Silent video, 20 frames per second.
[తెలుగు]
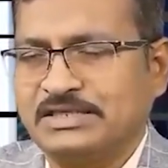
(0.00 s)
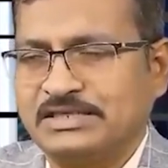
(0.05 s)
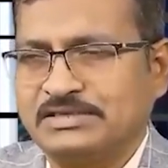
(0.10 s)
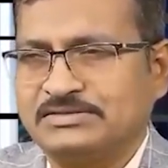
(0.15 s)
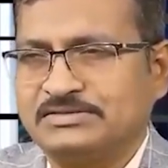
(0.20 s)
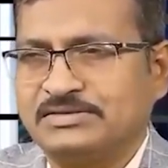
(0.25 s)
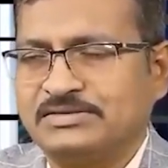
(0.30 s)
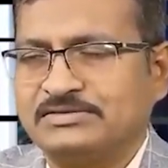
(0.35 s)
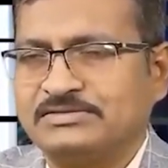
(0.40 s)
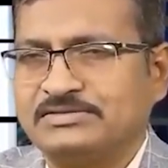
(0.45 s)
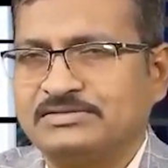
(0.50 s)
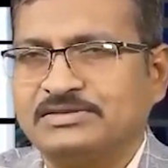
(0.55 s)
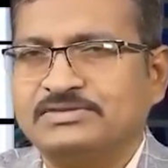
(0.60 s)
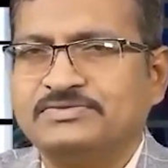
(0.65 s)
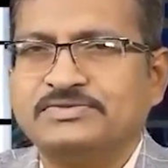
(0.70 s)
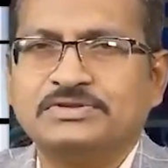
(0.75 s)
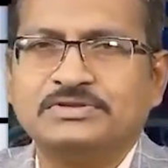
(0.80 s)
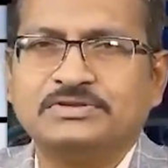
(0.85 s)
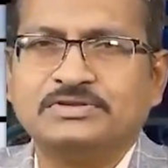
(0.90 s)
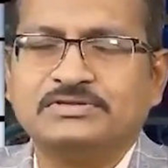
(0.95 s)
వర్క్
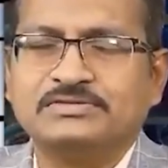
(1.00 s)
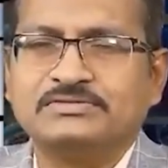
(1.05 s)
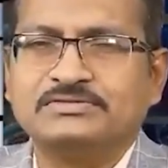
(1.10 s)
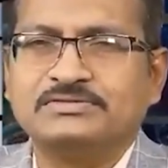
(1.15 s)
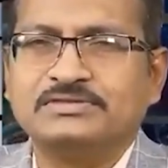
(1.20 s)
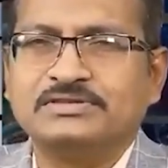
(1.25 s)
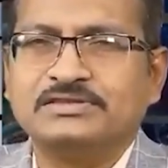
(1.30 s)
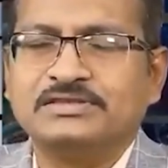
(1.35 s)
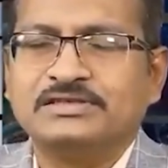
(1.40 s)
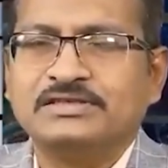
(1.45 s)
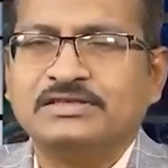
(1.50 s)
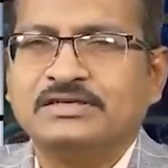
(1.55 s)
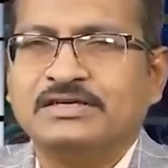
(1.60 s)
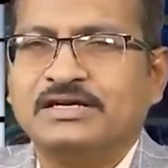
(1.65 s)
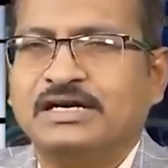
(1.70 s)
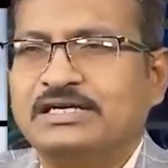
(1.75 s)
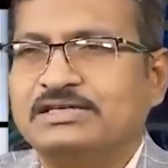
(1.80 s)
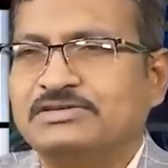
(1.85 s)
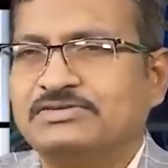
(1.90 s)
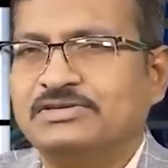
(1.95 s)
దొరుకుతుంది ఫుడ్ దొరుకుతుంది
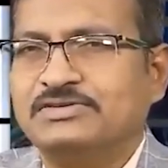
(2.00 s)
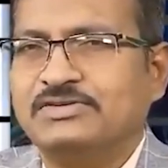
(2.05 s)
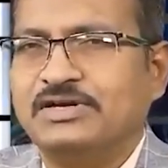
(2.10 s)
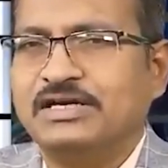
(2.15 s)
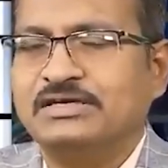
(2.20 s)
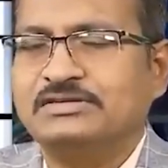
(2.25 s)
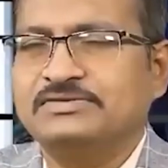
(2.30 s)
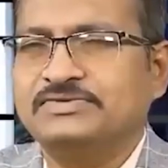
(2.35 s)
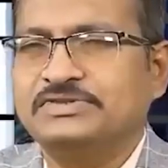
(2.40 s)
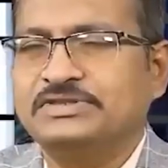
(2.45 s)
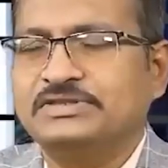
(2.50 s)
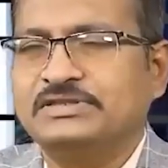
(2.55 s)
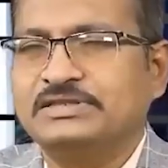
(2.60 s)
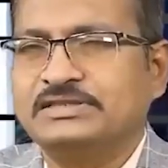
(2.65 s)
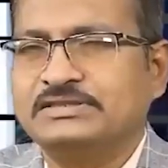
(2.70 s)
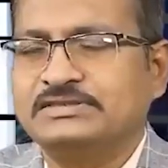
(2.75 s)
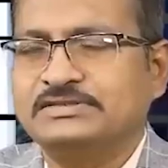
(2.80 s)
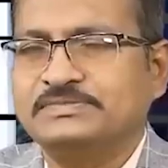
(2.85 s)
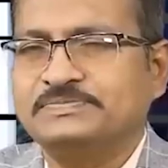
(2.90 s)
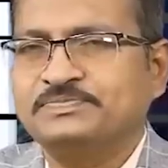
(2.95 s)
అటువంటి వాళ్ళకు ఫుడ్
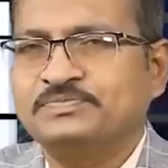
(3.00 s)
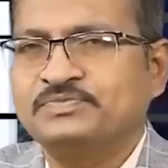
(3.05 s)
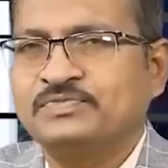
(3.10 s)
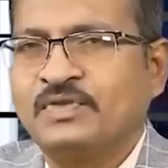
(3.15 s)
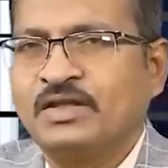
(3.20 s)
కష్టం